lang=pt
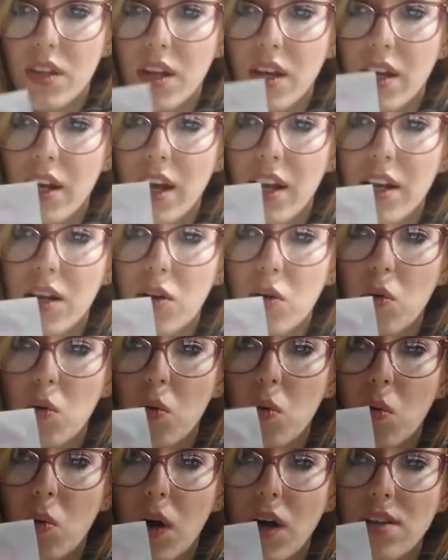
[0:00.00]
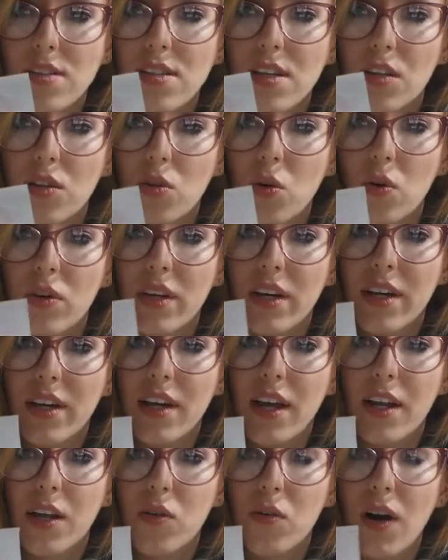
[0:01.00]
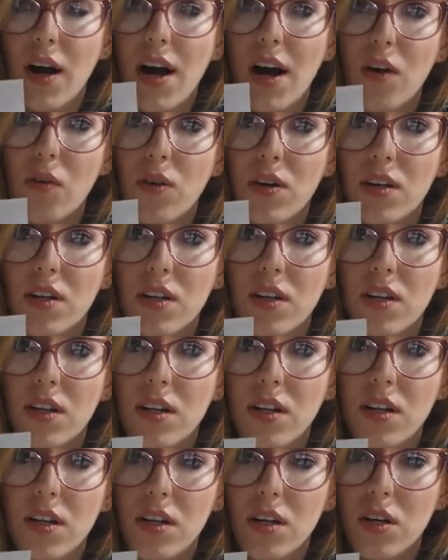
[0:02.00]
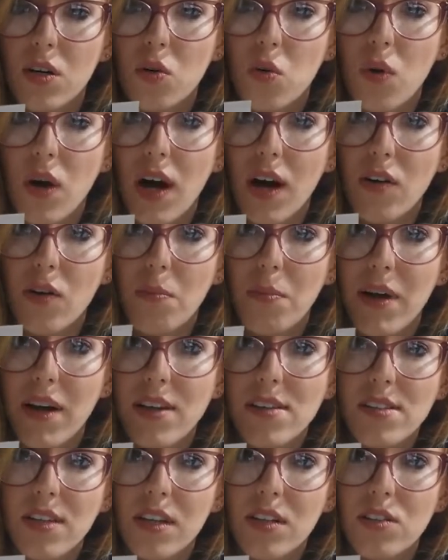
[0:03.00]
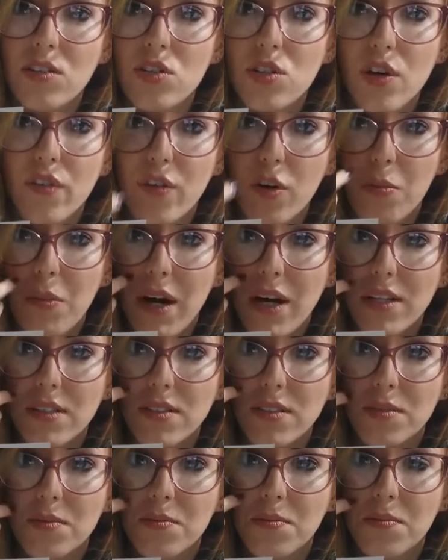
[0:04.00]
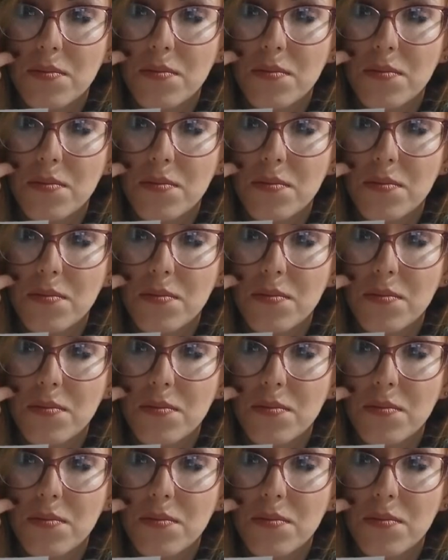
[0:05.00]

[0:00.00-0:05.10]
Ele com acetona e ele com a água. Com a água parece que ele dissolveu mais.